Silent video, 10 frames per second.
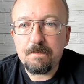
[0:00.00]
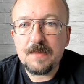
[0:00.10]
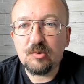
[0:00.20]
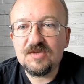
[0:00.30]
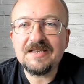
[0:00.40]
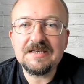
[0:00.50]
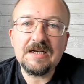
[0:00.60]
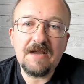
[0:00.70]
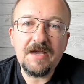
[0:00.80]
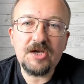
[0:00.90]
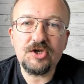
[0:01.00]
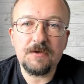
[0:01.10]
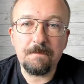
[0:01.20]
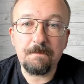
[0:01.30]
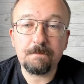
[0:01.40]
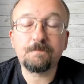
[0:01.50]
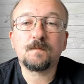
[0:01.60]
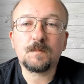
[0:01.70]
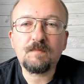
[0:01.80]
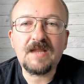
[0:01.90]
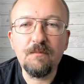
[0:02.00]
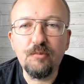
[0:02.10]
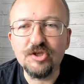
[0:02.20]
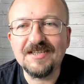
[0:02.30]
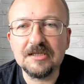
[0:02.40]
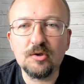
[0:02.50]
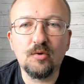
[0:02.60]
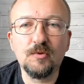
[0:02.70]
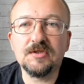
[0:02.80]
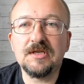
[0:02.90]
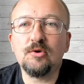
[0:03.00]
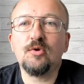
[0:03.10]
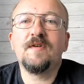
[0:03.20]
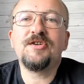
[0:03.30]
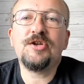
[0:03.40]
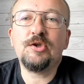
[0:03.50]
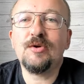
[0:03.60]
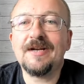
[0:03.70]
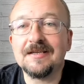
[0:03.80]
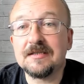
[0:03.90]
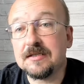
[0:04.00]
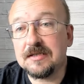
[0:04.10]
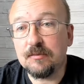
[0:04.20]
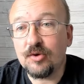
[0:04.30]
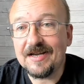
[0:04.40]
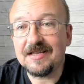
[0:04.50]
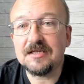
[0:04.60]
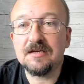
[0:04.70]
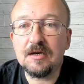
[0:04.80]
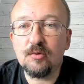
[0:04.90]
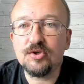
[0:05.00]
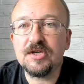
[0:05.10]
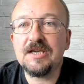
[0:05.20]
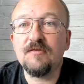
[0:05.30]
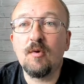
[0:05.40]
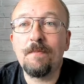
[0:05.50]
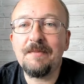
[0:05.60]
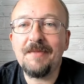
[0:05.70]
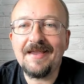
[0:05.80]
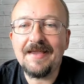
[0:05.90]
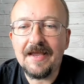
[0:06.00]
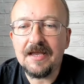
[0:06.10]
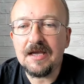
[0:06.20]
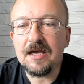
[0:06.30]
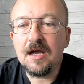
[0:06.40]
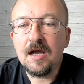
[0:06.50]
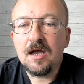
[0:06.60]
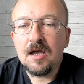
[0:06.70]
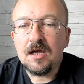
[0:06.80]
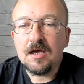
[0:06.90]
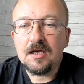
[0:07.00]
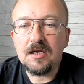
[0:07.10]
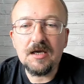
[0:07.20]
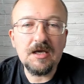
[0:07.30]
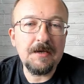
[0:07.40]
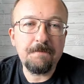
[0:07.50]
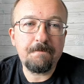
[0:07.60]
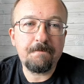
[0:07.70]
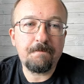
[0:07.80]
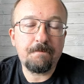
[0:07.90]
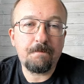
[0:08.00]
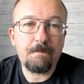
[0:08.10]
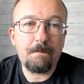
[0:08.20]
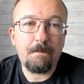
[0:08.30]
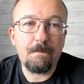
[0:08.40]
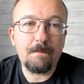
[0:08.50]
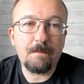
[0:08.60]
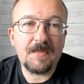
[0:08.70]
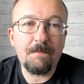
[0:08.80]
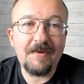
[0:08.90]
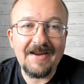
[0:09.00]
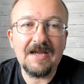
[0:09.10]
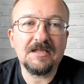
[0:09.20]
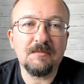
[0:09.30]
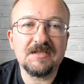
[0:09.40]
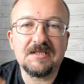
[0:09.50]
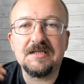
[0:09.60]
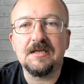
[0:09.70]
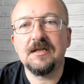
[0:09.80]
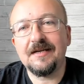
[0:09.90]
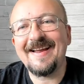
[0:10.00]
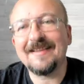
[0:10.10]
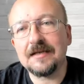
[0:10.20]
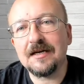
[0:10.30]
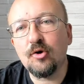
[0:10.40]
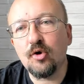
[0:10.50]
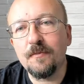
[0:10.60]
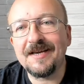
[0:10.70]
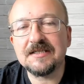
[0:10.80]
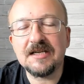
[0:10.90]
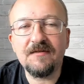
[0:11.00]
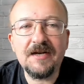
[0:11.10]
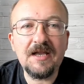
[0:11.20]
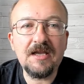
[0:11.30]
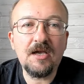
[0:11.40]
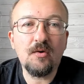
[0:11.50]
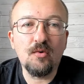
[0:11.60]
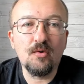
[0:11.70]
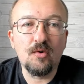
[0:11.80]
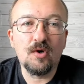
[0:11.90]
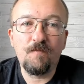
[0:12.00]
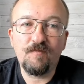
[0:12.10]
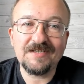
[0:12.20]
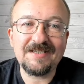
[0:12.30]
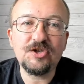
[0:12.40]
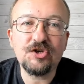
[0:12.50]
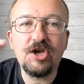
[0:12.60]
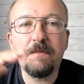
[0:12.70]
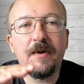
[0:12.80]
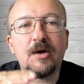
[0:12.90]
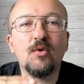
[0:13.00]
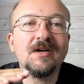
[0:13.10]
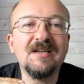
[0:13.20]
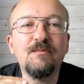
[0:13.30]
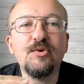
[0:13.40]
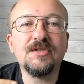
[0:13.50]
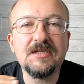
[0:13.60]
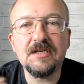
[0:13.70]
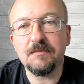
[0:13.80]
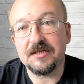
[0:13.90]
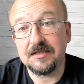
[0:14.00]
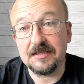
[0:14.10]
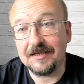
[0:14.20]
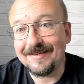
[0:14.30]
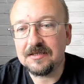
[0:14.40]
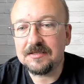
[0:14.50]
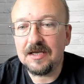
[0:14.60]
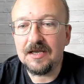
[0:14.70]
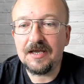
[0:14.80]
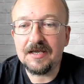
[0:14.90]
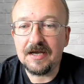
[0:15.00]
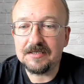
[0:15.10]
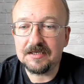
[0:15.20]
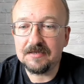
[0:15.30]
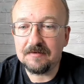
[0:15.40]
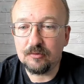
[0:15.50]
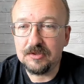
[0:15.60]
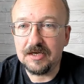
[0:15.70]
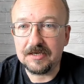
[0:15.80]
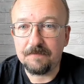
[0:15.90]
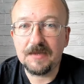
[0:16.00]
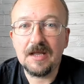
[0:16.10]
Удивительная вещь. Путин затронул, затронул в очередной раз тему ядерного оружия, его применения, и при этом сделал ряд громких заявлений о снижении порога допустимости нанесения ядерного удара.